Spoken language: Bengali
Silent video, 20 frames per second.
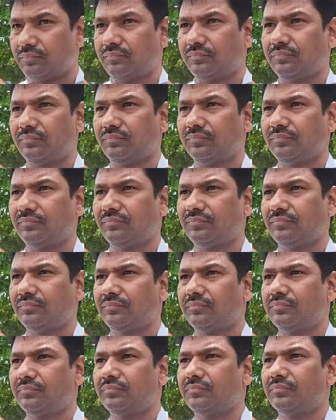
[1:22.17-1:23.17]
বাংলাদেশে
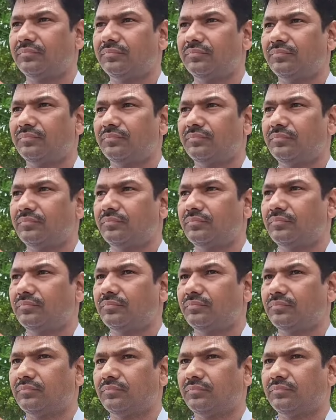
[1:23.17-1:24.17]
রবীন্দ্রনাথ ঠাকুরের মূর্তি
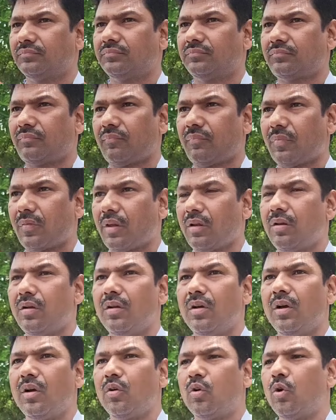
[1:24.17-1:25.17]
ভাঙা হচ্ছে কি বলবেন
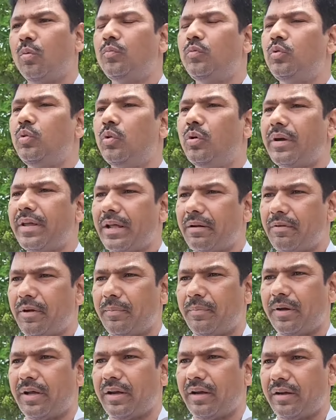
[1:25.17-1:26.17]
খুব দুঃখের
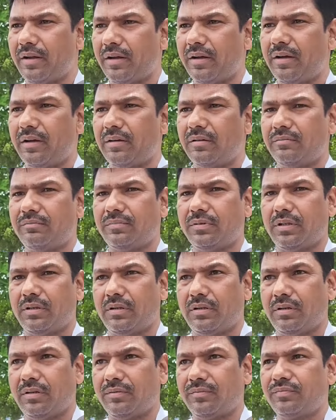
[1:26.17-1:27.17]
ব্যাপার এটা
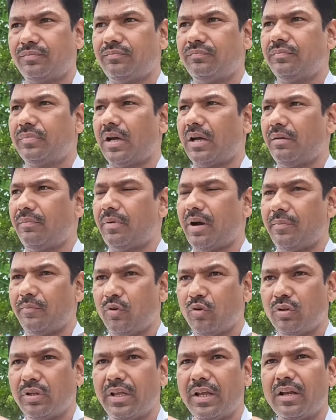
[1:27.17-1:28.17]

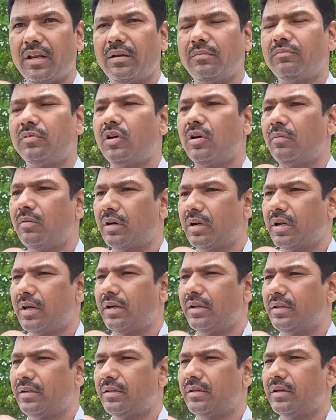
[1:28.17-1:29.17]
আমিও দেখলাম খবর
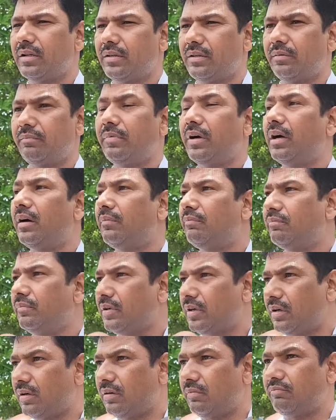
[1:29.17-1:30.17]
কাগজে যেটা বা
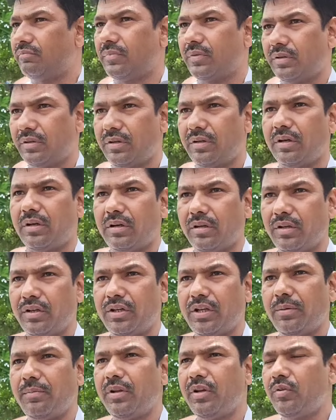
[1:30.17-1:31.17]

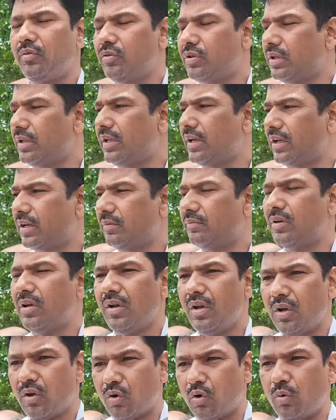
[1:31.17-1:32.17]
টিভি নিউজে দেখলাম
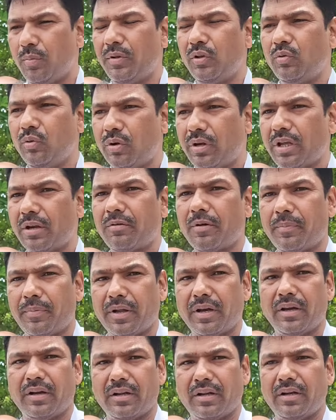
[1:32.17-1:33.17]
খুবই দুঃখের
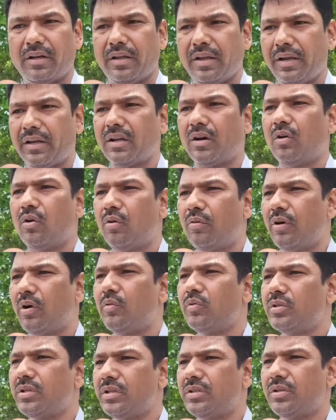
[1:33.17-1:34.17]
ব্যাপার এটা এটা
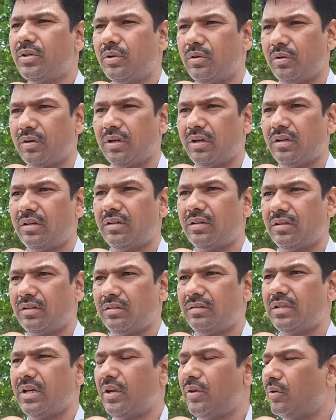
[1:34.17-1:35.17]
হওয়া উচিত ছিল না
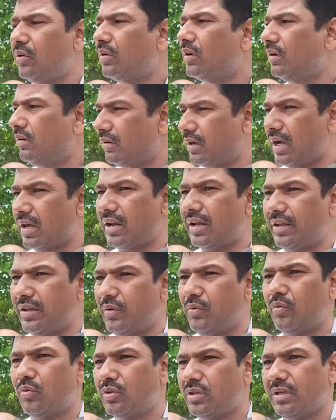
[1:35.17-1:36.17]
যাই হোক কারা
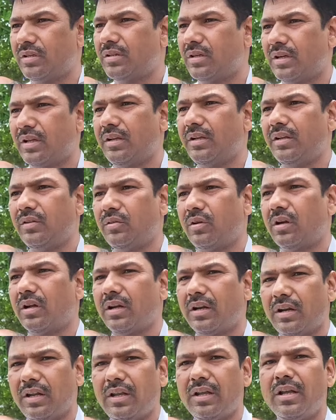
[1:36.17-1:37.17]
কি করছে সেটা নিয়ে
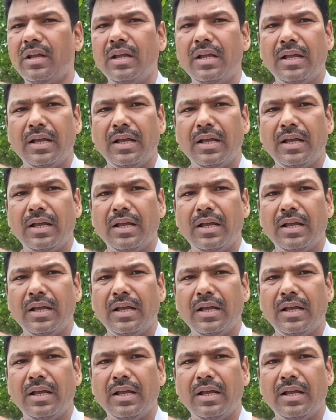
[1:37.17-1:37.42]
দরকার নেই